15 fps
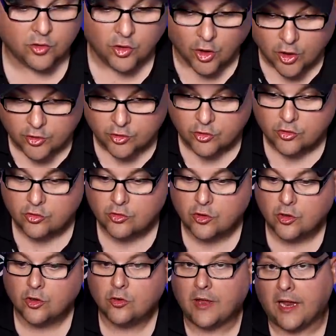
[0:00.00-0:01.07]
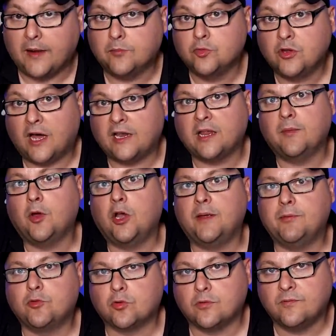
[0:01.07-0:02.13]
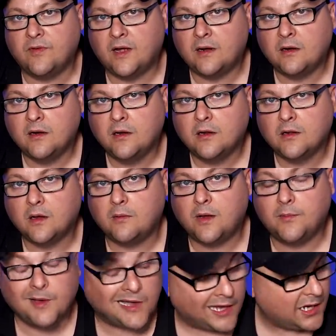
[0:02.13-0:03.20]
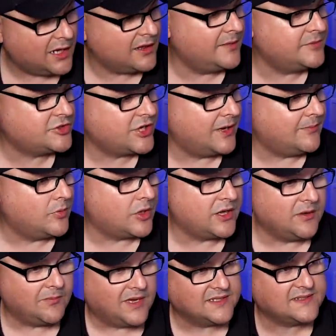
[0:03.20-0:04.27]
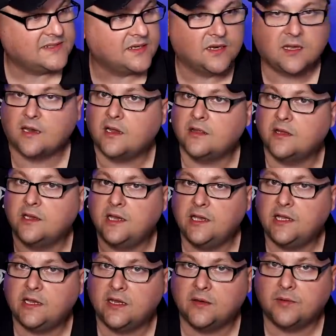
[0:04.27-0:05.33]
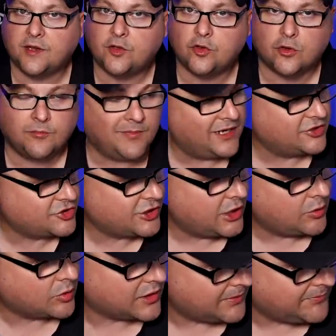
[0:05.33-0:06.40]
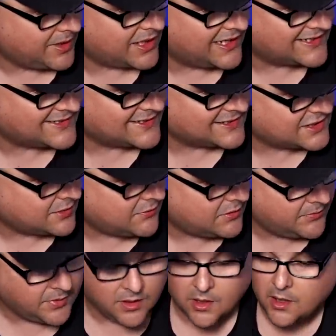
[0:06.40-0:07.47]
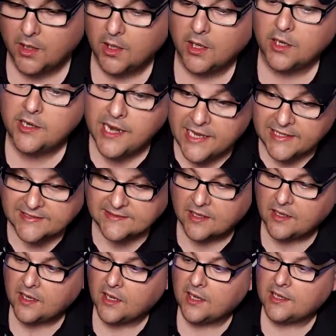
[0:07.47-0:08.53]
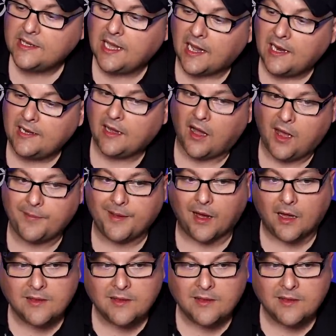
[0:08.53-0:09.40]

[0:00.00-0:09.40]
Gördük. Yani bunlarda böyle bir durum var. Tamam mı? Kanal demişken bu arada Monster'ın kanalının linkini de bırakıyorum ben aşağı oradan bakarsınız tamam mı? Neyse yani abi